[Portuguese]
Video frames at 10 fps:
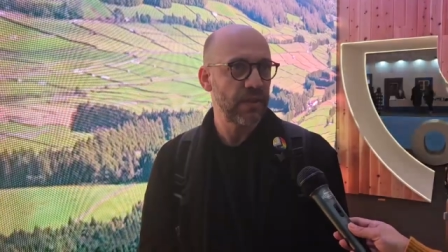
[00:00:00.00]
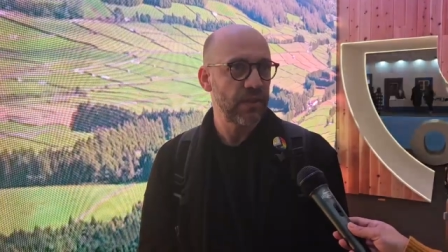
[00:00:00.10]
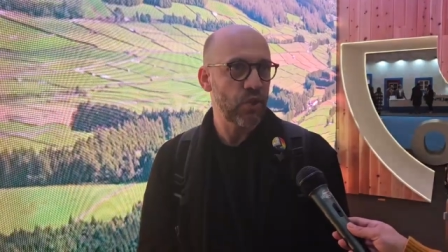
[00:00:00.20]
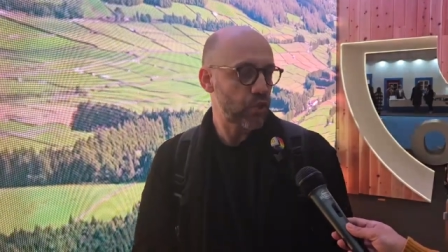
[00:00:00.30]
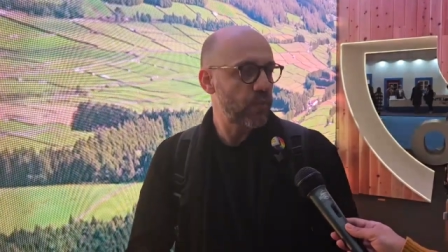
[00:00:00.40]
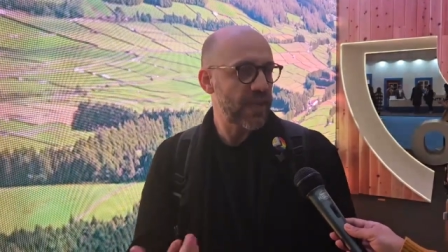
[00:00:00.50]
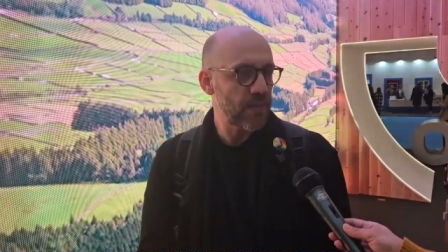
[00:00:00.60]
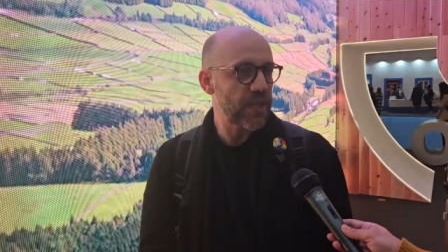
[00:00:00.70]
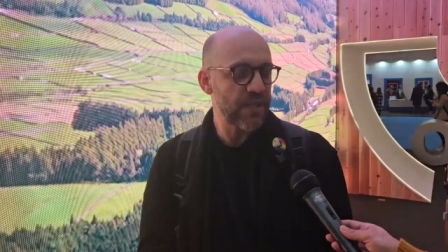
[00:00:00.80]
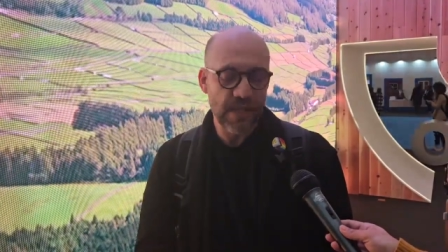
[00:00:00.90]
nós
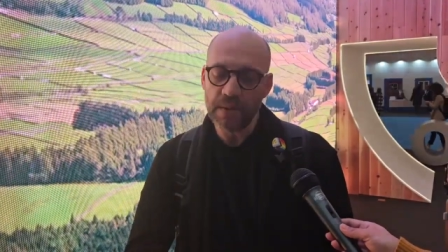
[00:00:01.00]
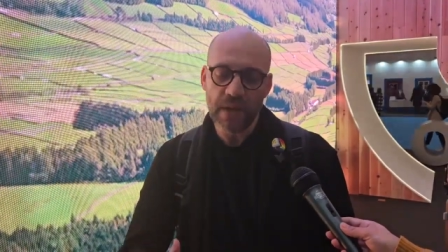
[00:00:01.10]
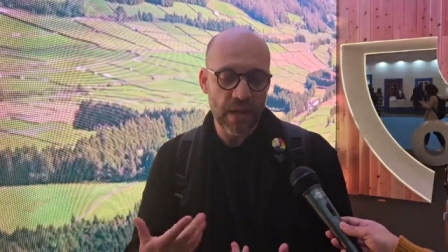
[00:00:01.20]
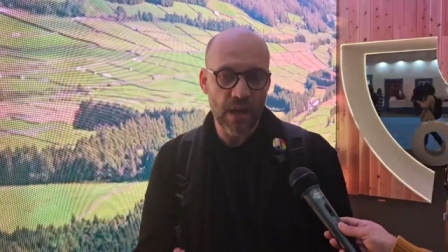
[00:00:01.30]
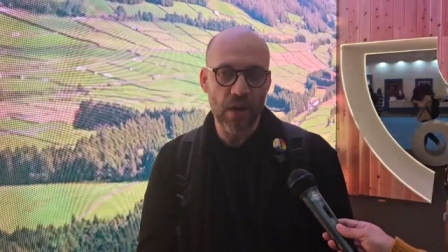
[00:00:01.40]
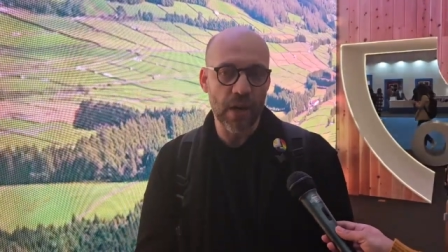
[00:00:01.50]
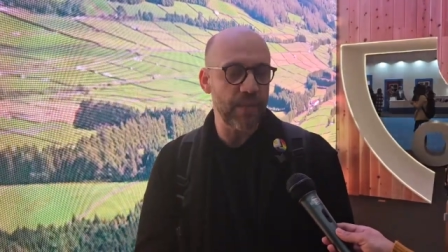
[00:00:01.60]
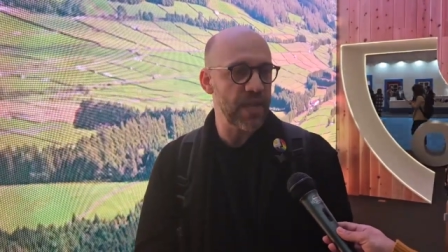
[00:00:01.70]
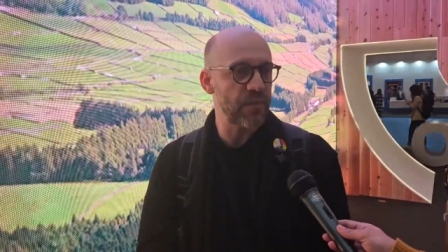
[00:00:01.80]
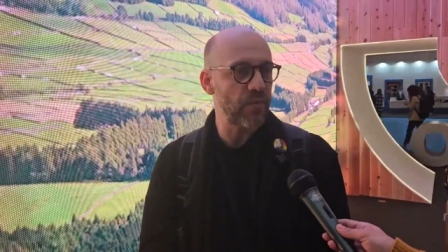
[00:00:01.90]
começamos assim e agora
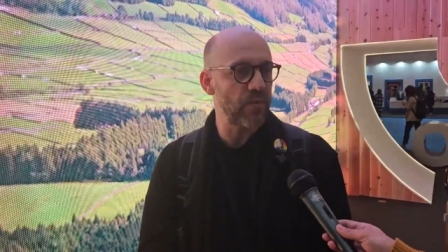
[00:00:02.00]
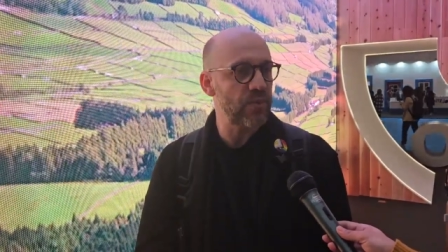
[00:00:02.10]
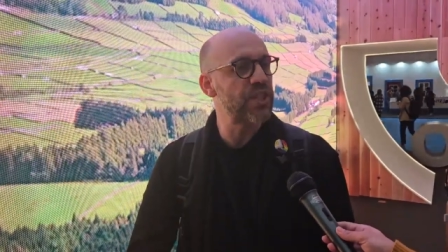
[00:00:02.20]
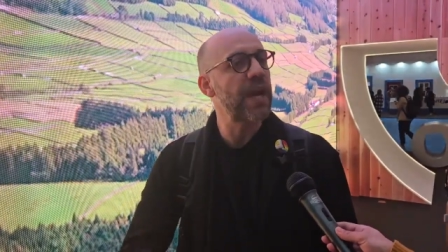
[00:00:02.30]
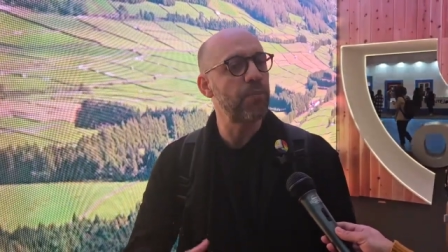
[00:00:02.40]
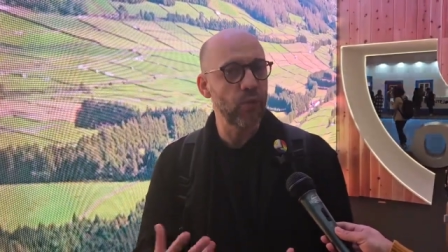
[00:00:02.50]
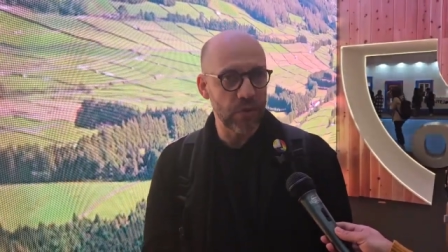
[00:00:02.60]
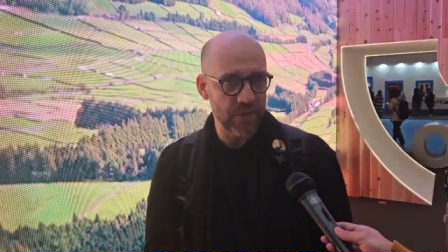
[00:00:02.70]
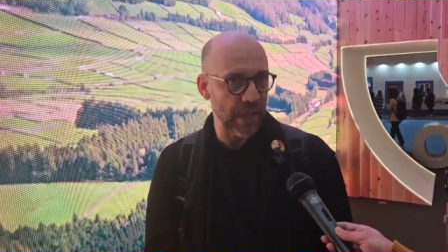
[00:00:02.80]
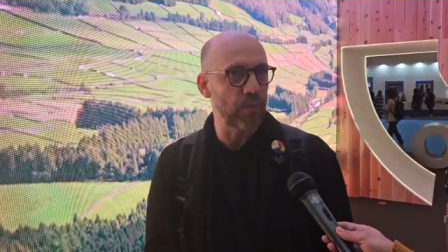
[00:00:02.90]
mesmo já,
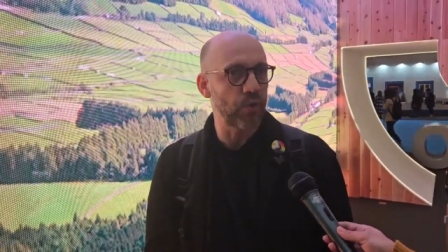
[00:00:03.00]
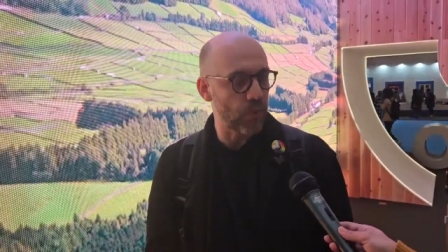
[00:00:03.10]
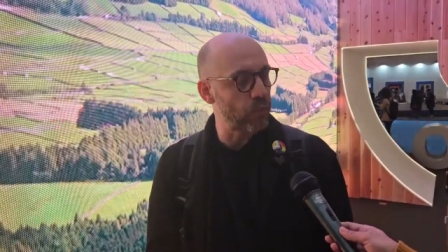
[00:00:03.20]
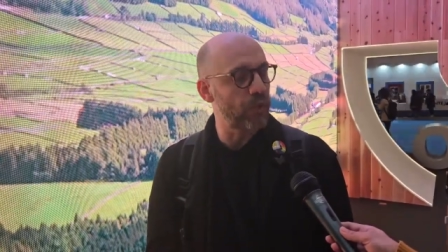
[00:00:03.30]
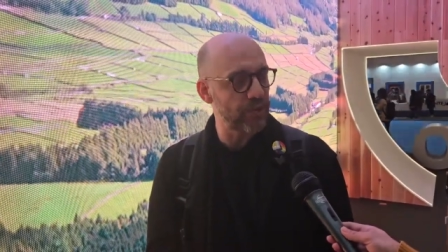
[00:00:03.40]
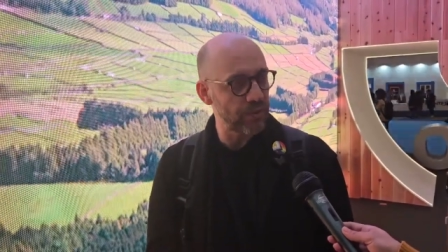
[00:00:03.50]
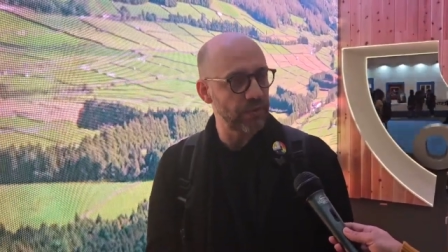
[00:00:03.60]
já mudou muito.